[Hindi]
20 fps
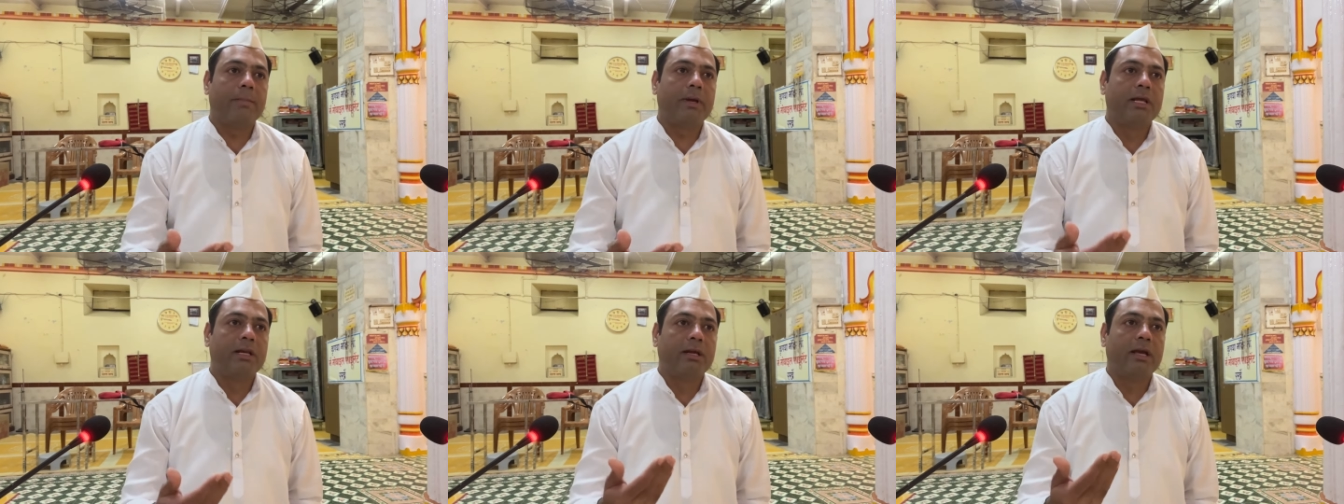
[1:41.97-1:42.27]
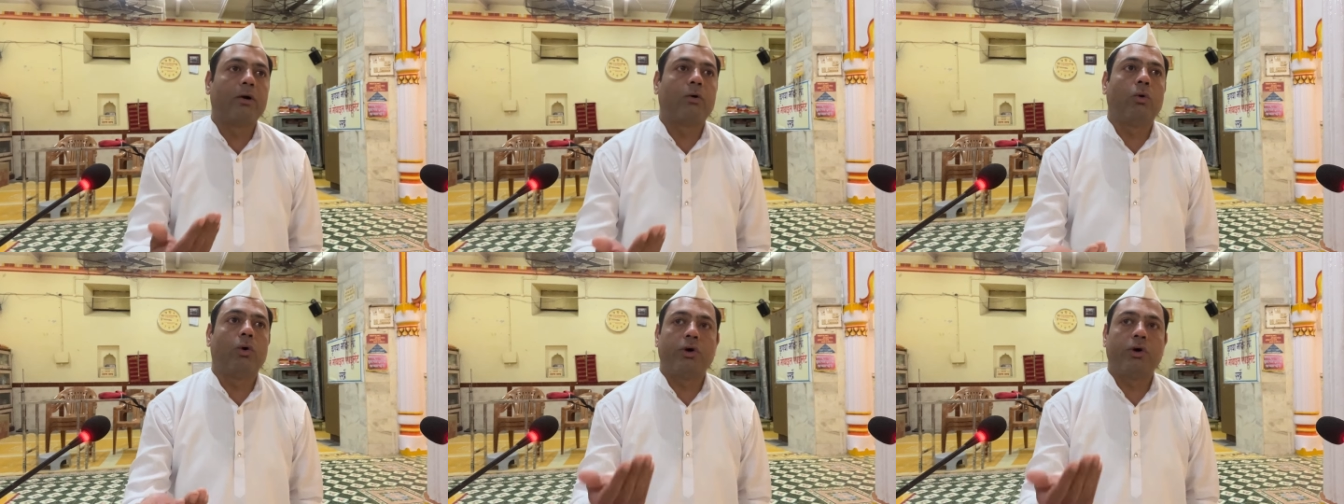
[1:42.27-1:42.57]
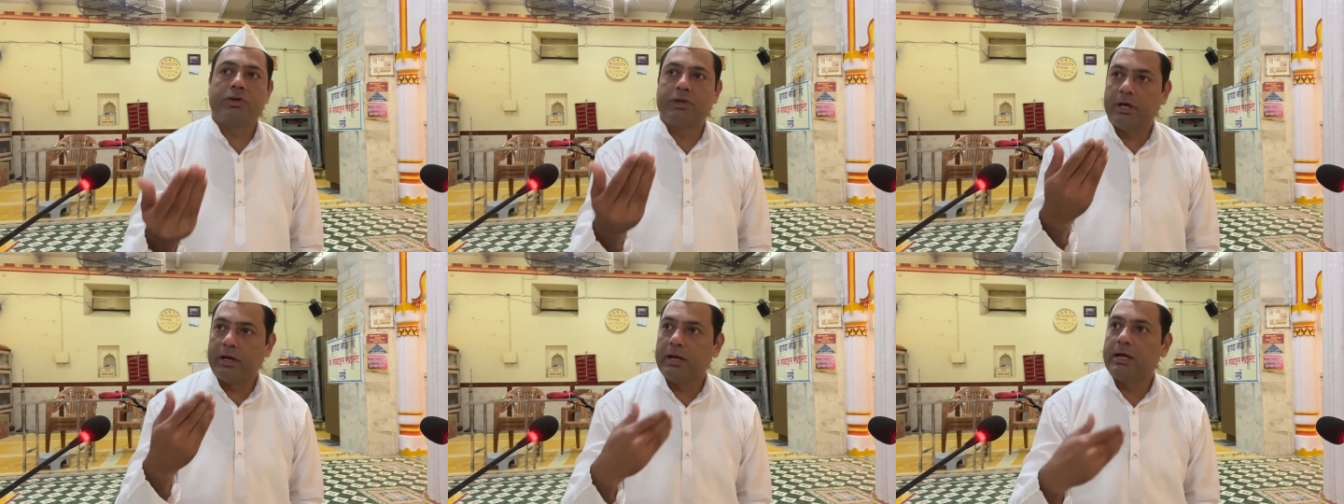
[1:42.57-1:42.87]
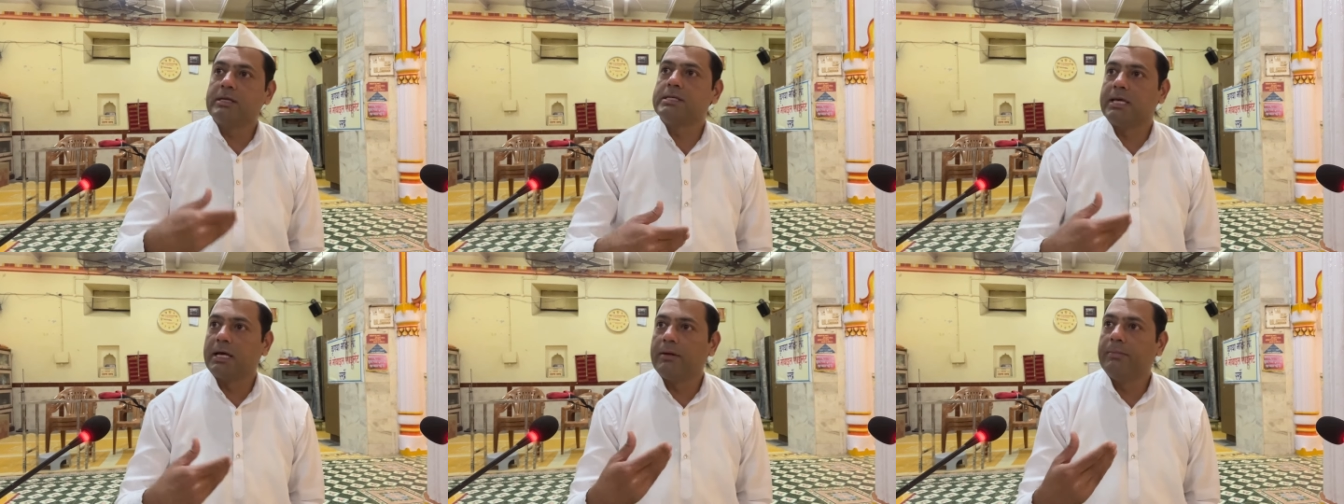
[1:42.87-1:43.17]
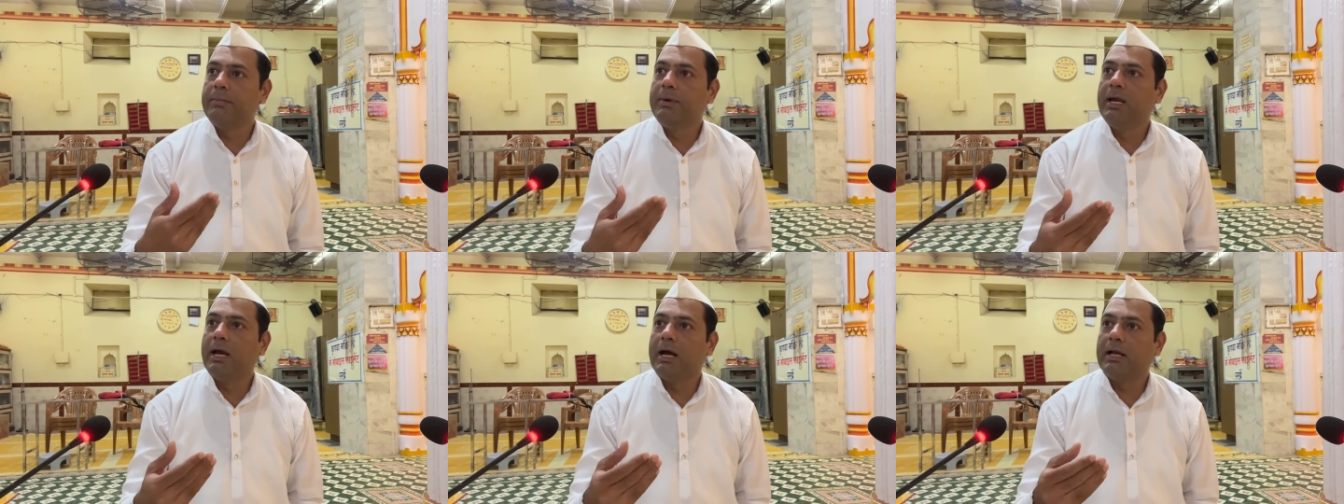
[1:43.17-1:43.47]
में इनके क्वेश्चन आंसर
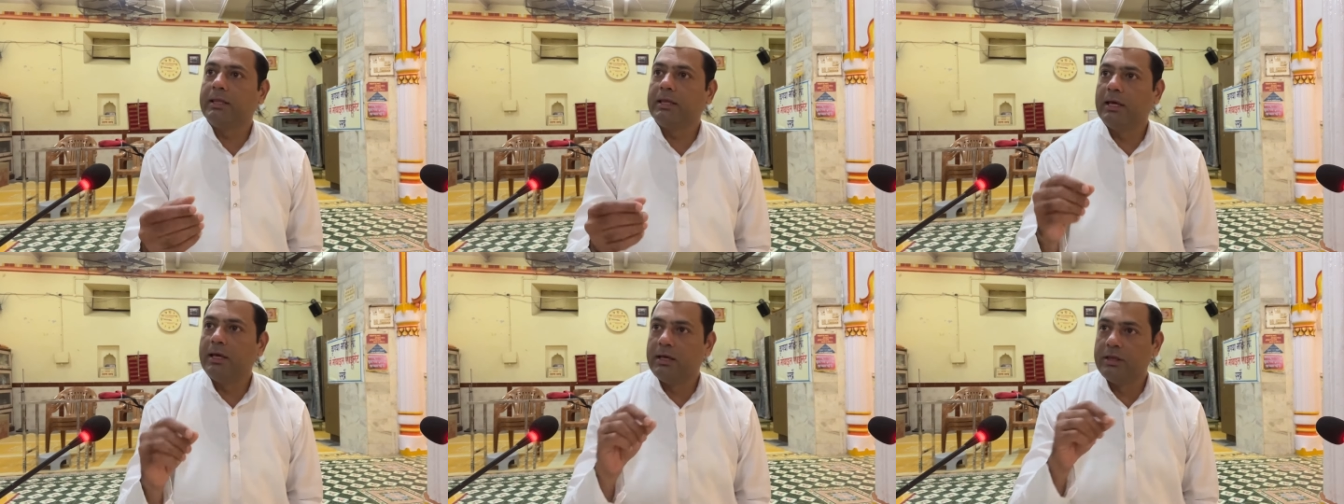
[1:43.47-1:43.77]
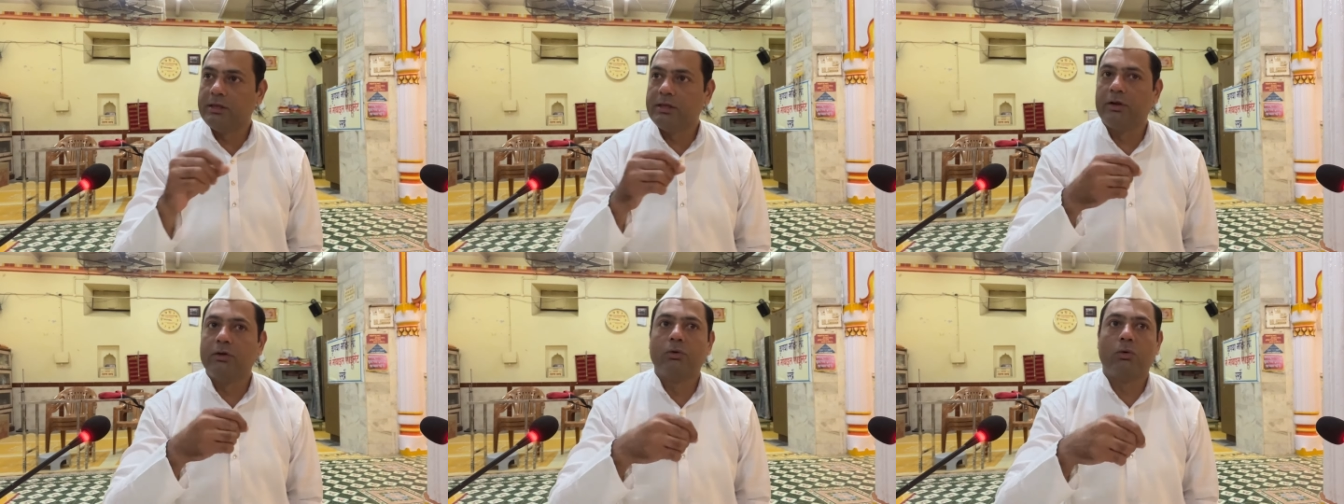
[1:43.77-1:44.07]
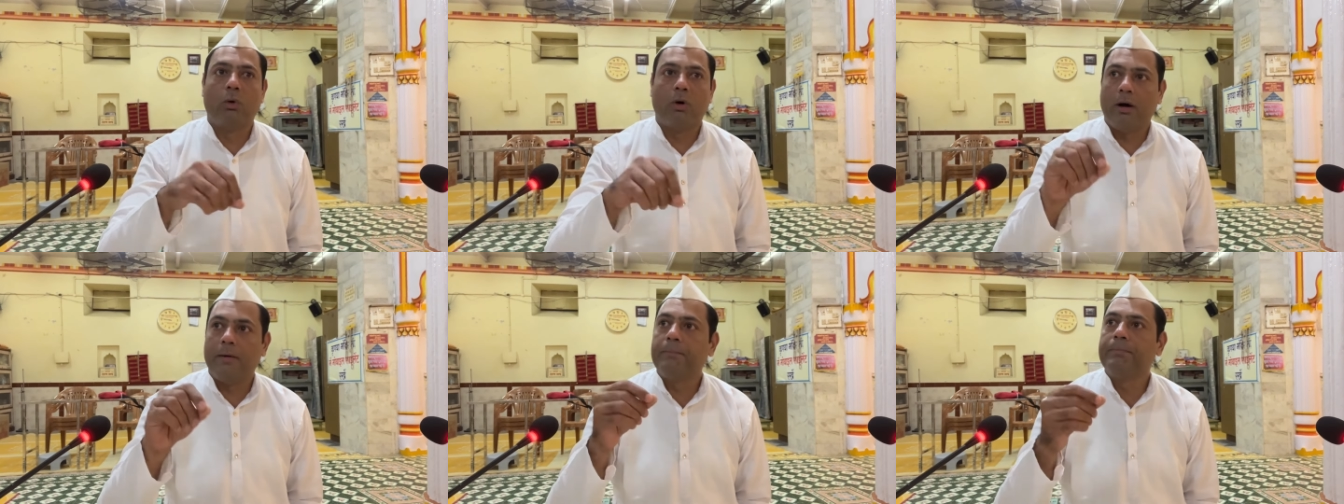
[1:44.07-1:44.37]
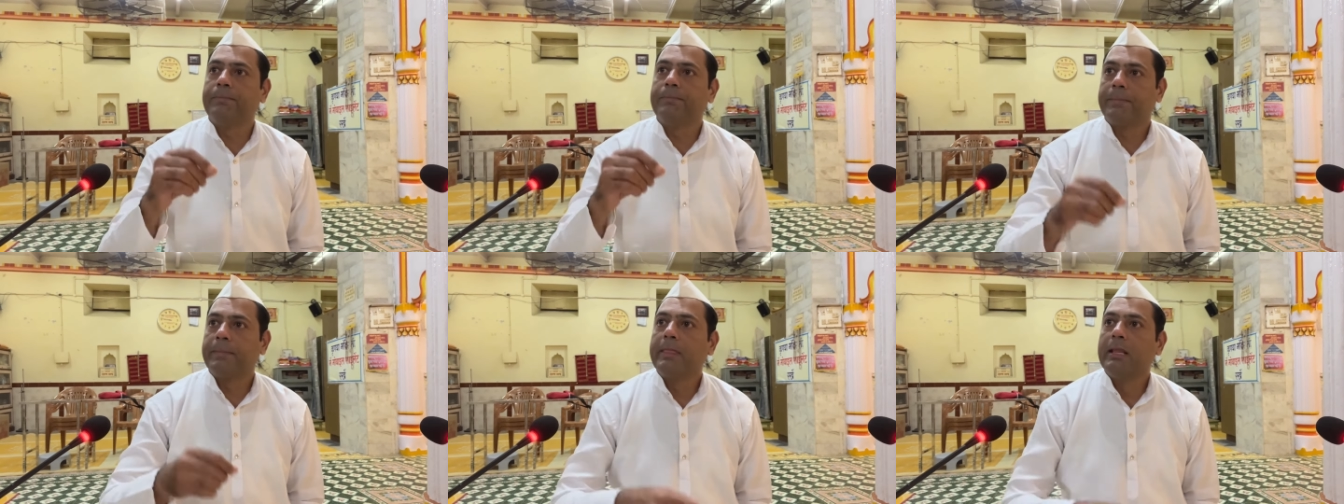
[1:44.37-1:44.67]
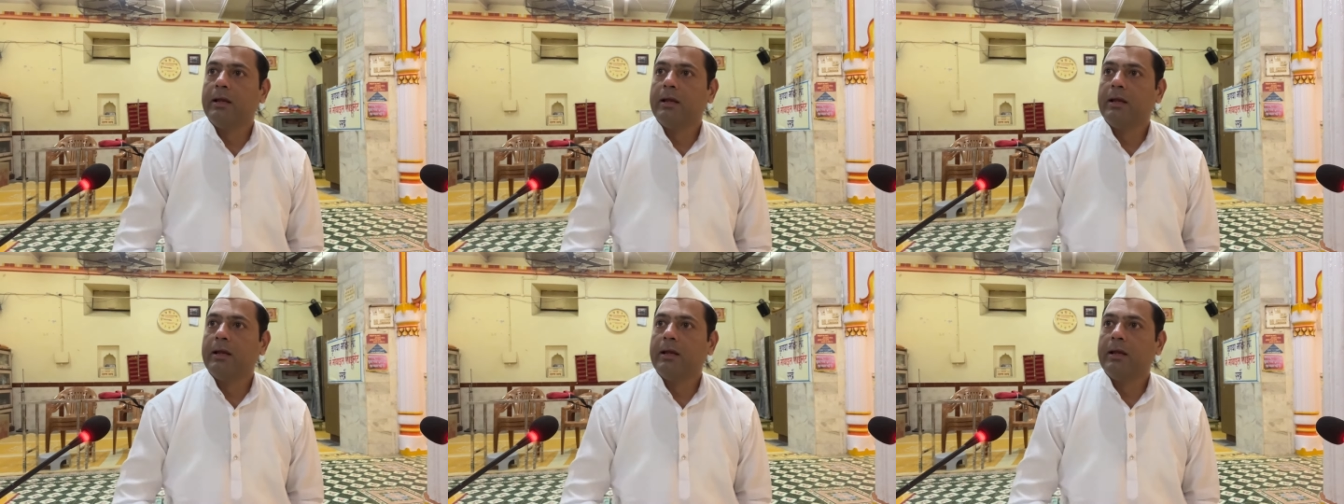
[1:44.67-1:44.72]
भी आते हैं जिनको हम